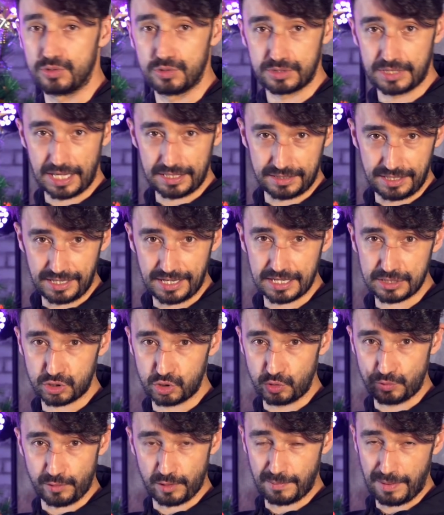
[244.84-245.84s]
sus tácticas,
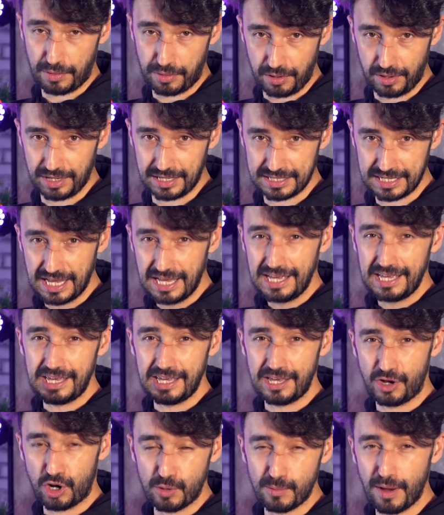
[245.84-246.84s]
sus formaciones
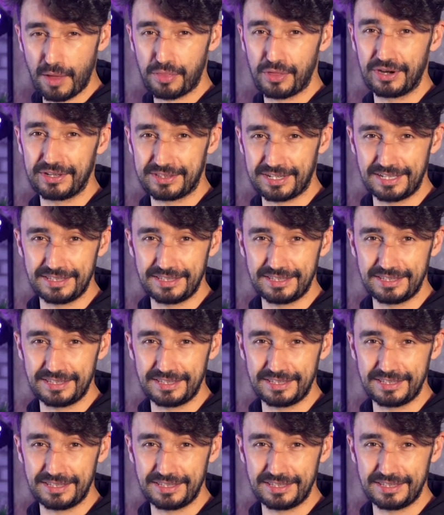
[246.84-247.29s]
y cómo hacer